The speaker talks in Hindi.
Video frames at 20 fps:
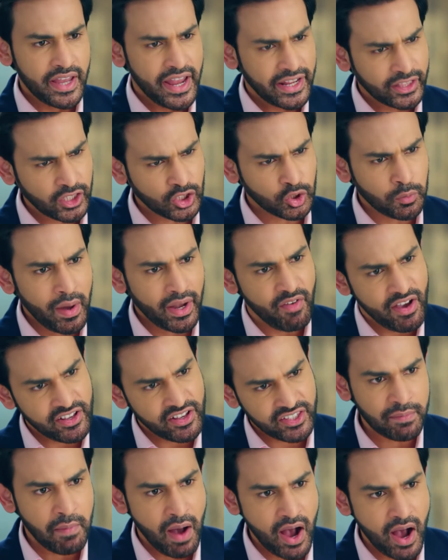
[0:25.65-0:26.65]
एक तो तुम्हारे
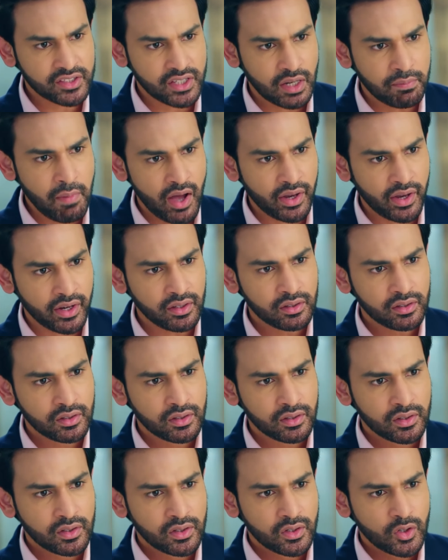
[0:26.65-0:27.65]
वैसे ही मार्क्स कमा रहे
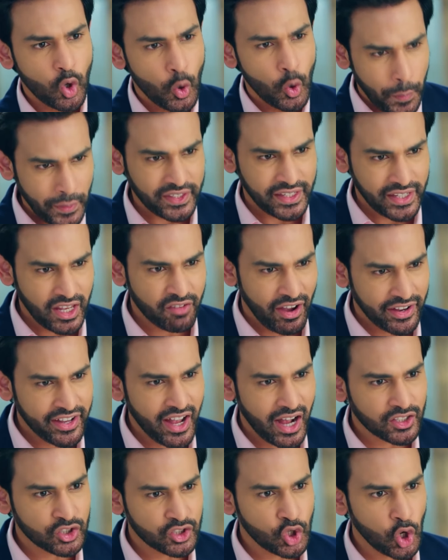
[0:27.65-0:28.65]
हैं ऊपर से ये
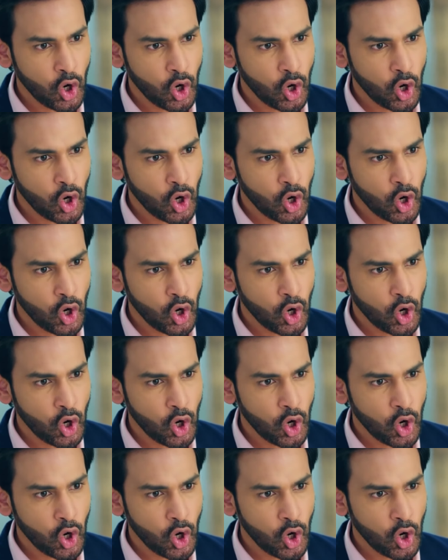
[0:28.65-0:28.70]
वाहियात